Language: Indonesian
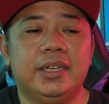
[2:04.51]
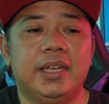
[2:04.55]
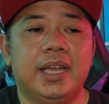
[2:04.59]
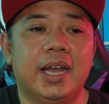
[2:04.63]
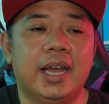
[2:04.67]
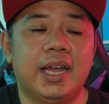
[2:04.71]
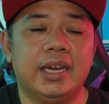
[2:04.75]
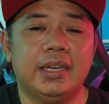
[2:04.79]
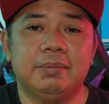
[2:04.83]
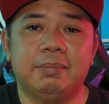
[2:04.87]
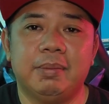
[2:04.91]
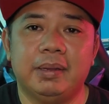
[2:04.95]
dia
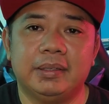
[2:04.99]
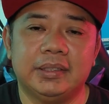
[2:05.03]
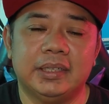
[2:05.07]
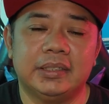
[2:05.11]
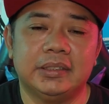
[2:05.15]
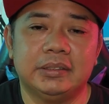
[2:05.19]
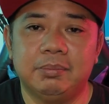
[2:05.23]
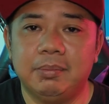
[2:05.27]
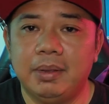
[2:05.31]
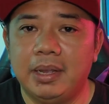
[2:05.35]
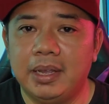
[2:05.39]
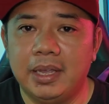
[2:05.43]
nggak dipasang
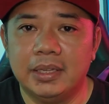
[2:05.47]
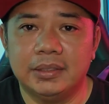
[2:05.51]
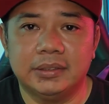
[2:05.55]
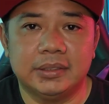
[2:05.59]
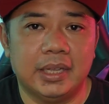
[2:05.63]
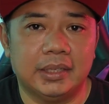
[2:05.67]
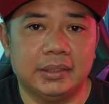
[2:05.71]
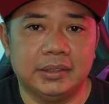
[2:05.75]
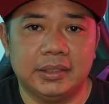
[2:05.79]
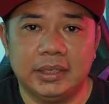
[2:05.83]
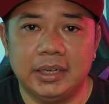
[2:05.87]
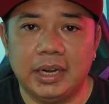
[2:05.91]
sebagai
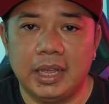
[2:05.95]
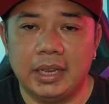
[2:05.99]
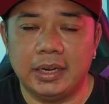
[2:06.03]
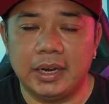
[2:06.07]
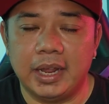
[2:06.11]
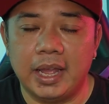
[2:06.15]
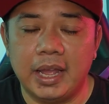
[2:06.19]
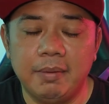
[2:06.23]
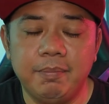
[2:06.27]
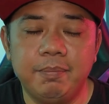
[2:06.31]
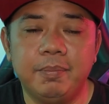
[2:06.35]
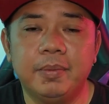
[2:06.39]
starting line
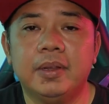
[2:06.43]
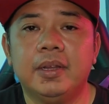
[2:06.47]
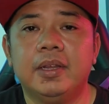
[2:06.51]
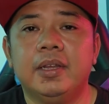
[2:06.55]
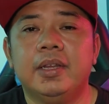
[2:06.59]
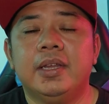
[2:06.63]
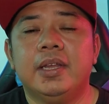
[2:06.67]
up.